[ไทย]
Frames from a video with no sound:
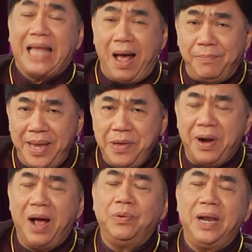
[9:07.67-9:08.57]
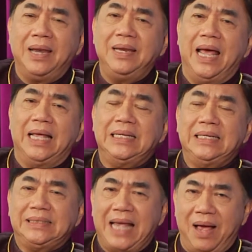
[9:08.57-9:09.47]
ทำให้เรานั้นเนี่ย
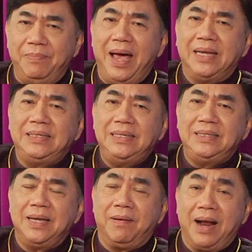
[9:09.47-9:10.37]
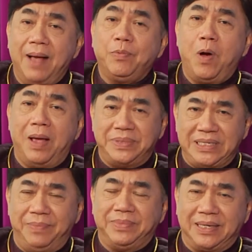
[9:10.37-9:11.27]
สามารถที่จะระงับความ
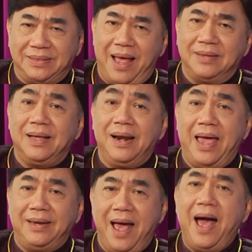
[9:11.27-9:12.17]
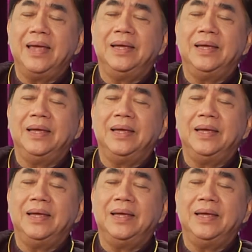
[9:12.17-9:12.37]
เสื่อมต่างๆ ทั้งหลายได้